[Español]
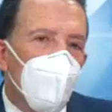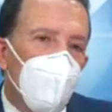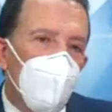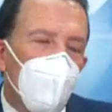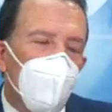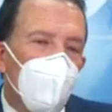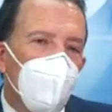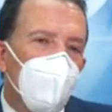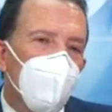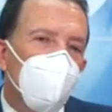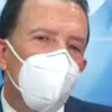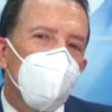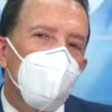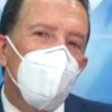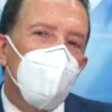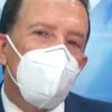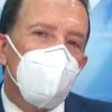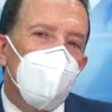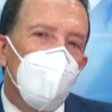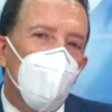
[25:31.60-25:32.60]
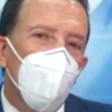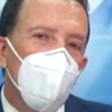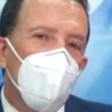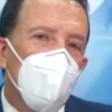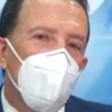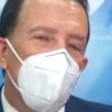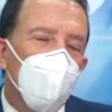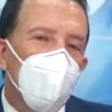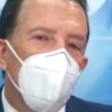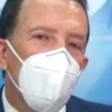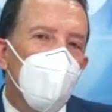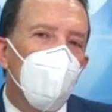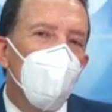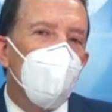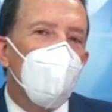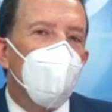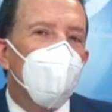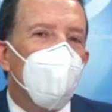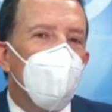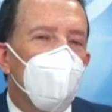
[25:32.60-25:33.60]
bueno, recordemos que el estado de calamidad
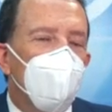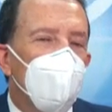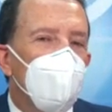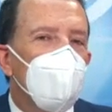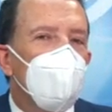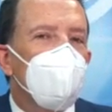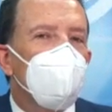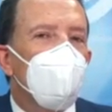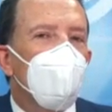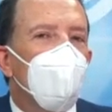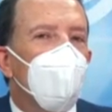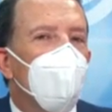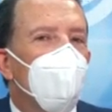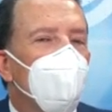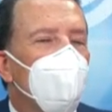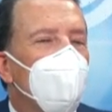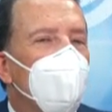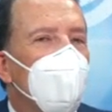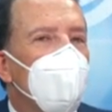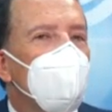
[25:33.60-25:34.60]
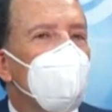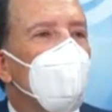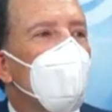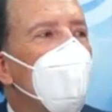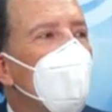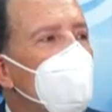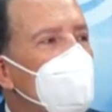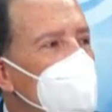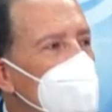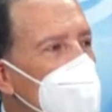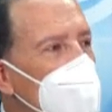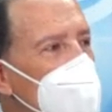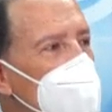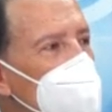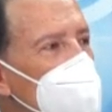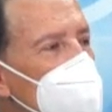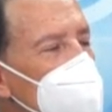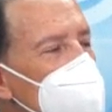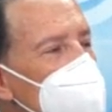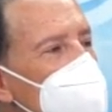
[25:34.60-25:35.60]
lo que permite es, es
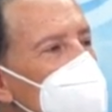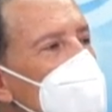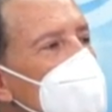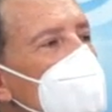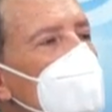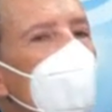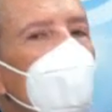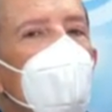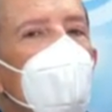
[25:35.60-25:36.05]
comprar sin